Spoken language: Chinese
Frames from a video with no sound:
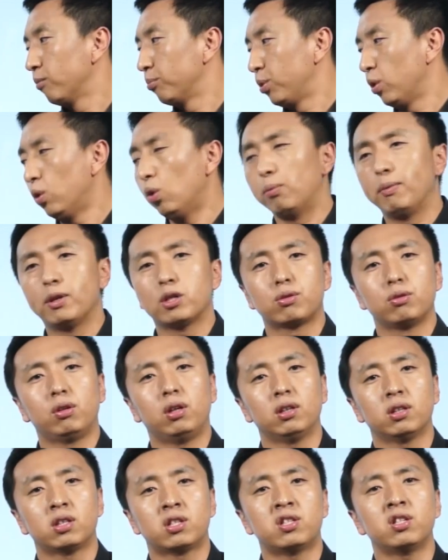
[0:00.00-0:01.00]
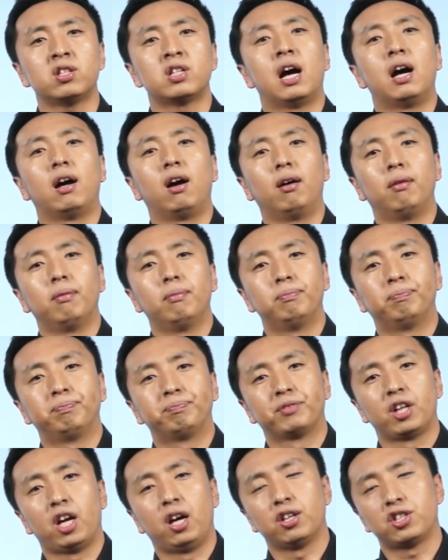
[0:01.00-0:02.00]
比如我们说市场
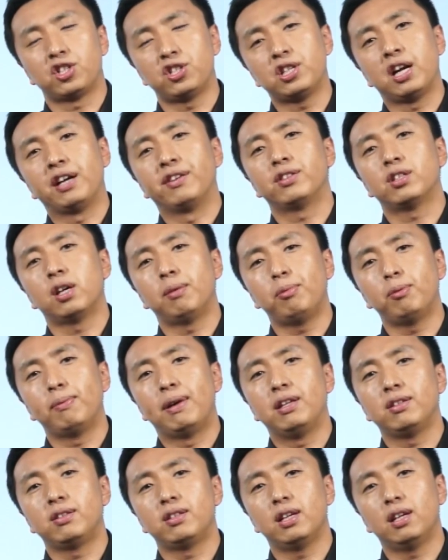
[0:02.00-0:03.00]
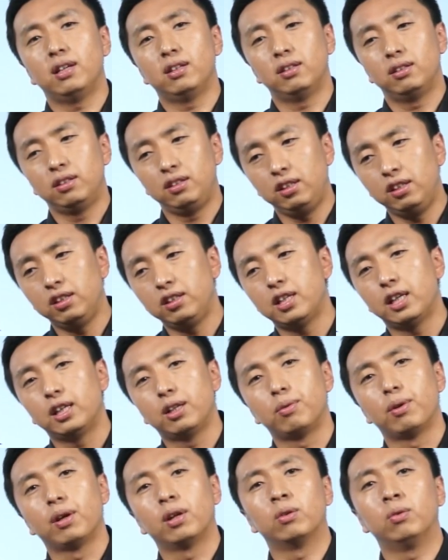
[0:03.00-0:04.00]
啊，市场营销部门一些一线
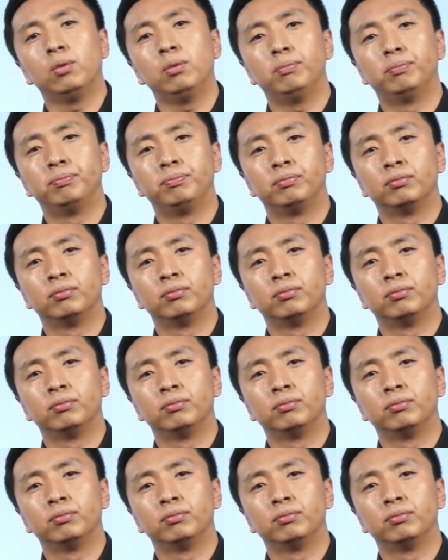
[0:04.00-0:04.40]
的员工，